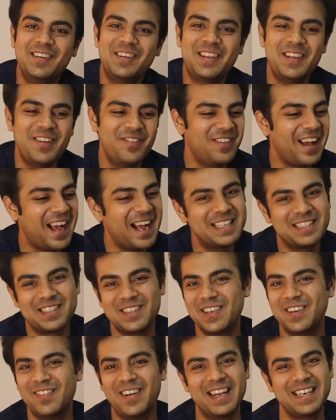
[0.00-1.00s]
क्योंकि बैंक
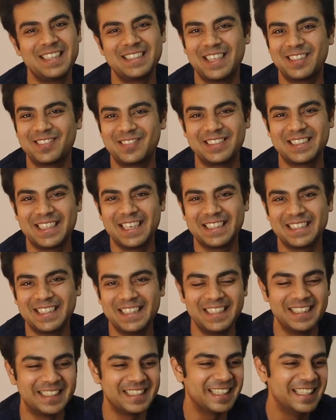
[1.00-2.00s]
तो हमारे साथ कुछ
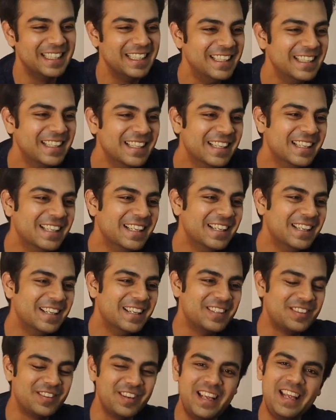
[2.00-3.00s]
करते नहीं थे
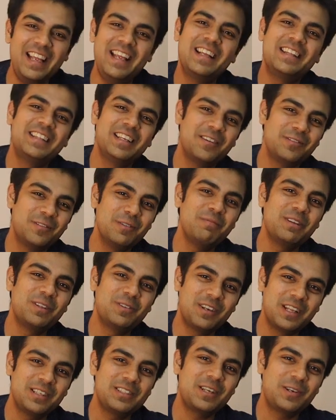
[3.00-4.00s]
तो एक तरफ तो मैं
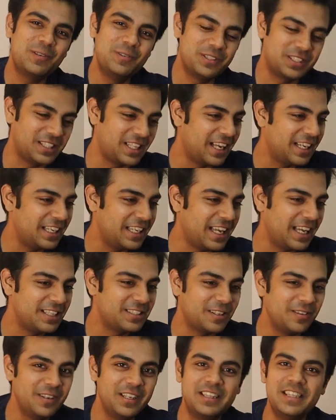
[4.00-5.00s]
थोड़ा सा खुश था कि
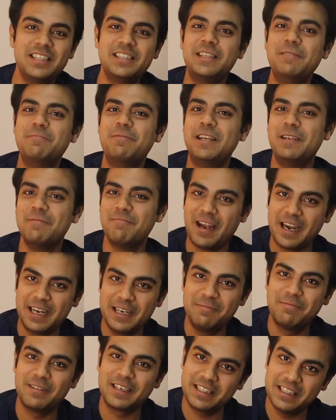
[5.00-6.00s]
यार चलो इतनी सीपी नहीं
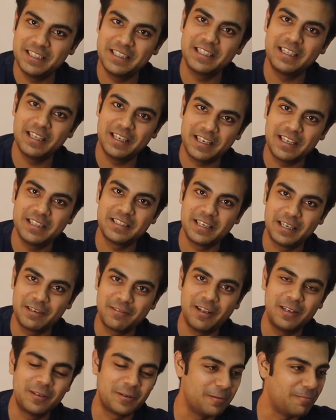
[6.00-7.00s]
मारनी पड़ती जितना
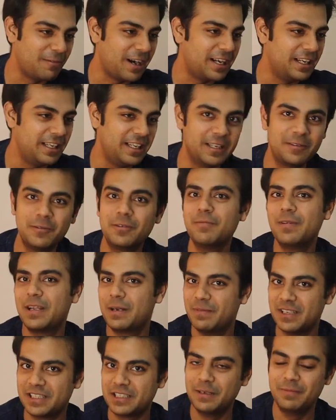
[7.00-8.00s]
कंसल्ट वालों को मारनी है क्योंकि
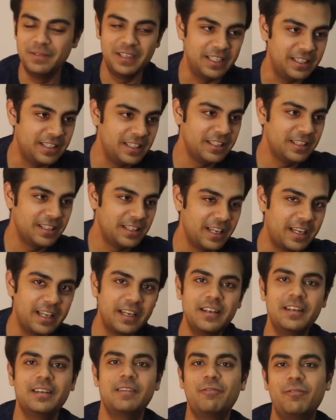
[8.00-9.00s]
मेरे बस की भी नहीं थी
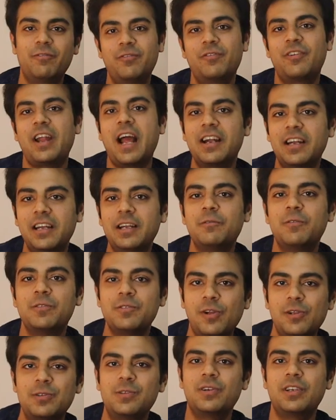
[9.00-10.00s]
लेकिन फ्रेंकली इट
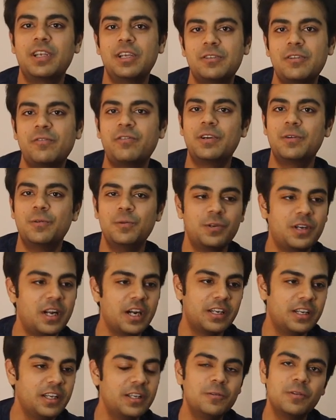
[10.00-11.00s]
वॉज ऑल्सो केस ऑफ अंगूर
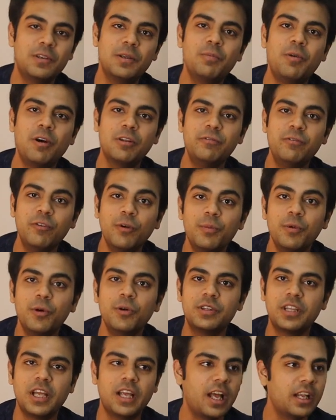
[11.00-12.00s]
खट्टे क्योंकि बहुत फोमो
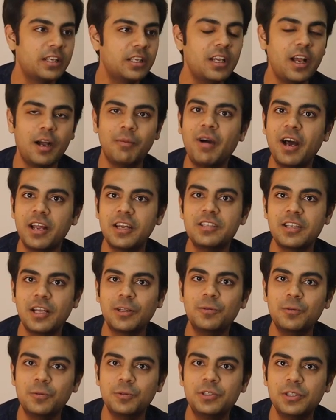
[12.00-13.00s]
होता है यार कि हमारे
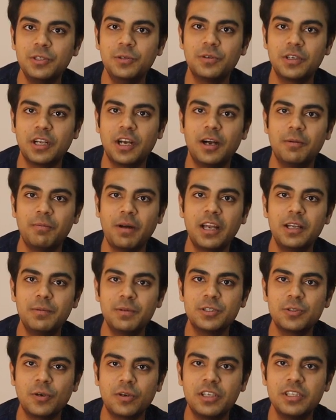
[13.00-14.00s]
साथ तो कुछ नहीं हो रहा हमारी
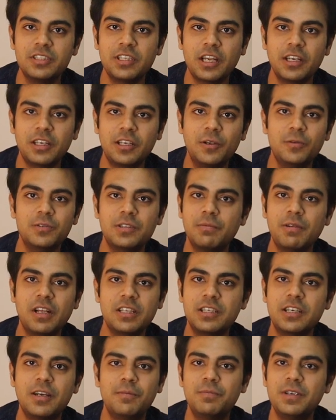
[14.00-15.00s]
बस शॉर्टलिस्ट आ रखी है उसके
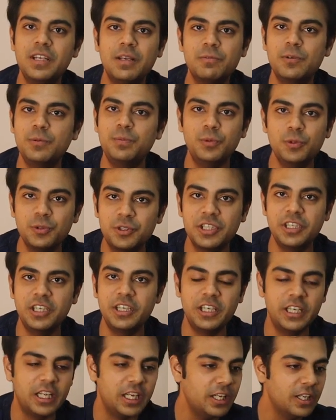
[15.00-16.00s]
बाद से कंपनी हमको पूछ
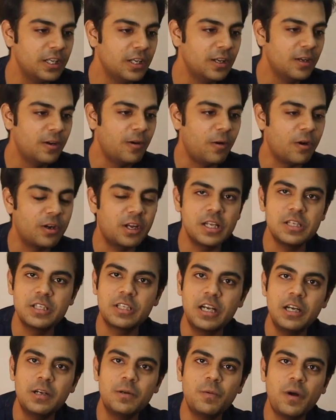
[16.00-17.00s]
नहीं रही है और
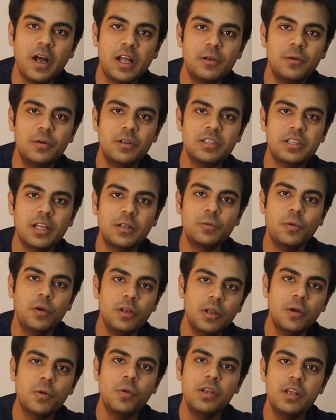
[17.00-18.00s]
कंसल्ट वालों के साथ
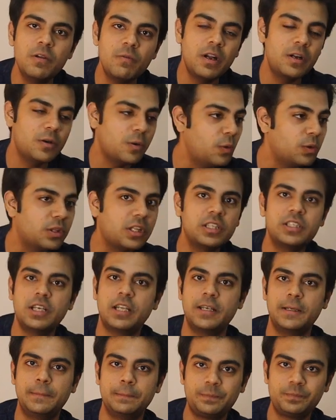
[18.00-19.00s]
कोई ना कोई इवेंट होता
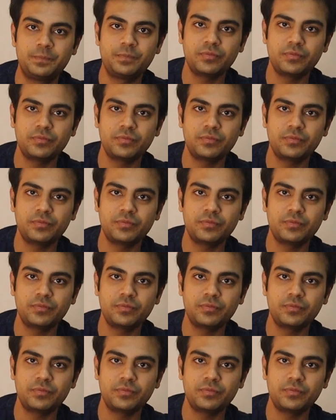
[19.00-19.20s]
जा रहा है